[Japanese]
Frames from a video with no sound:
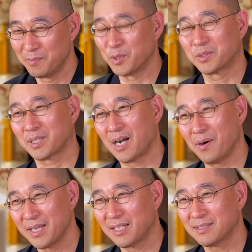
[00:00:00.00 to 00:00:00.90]
もっと
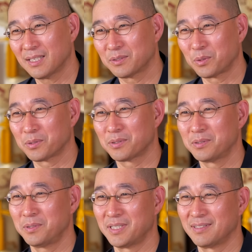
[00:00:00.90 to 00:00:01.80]
可愛かったら得す
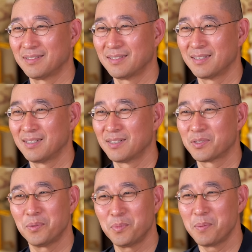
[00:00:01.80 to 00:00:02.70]
るのに。
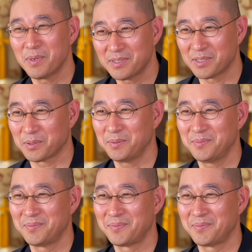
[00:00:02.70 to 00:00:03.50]
そう思いますでしょ